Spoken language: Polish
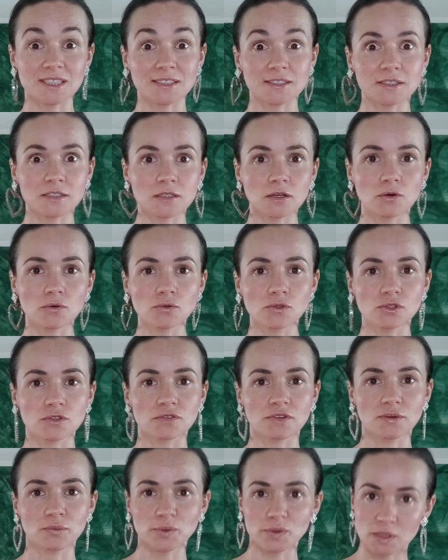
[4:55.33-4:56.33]
ale są
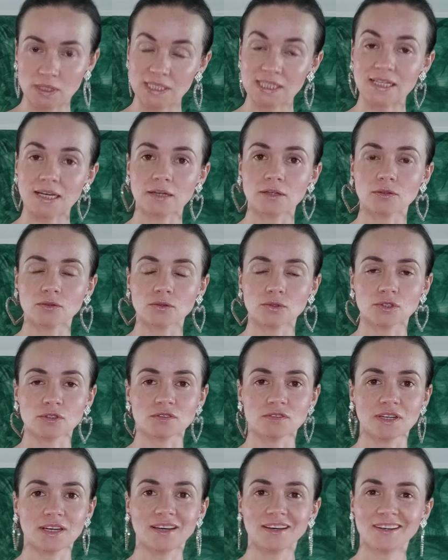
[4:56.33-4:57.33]
żywe, pozostają
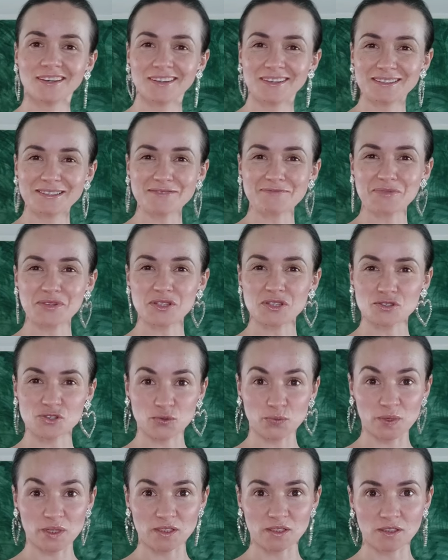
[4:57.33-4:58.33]
żywe i chcą być
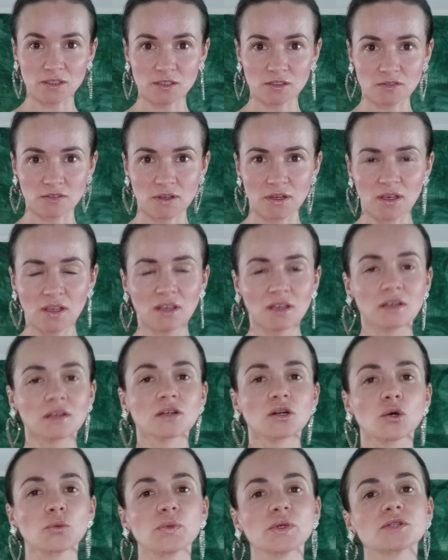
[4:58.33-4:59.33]
jeszcze bardziej żywe.
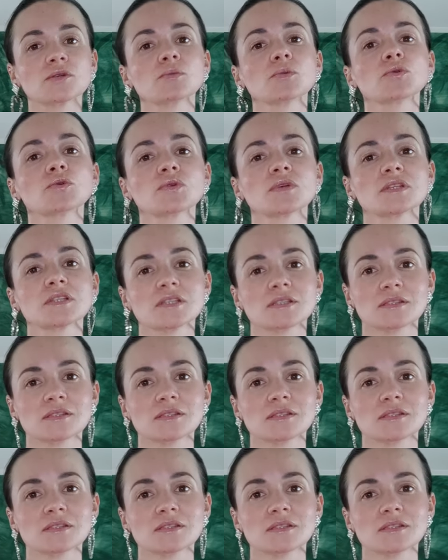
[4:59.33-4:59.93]
Kobietom, które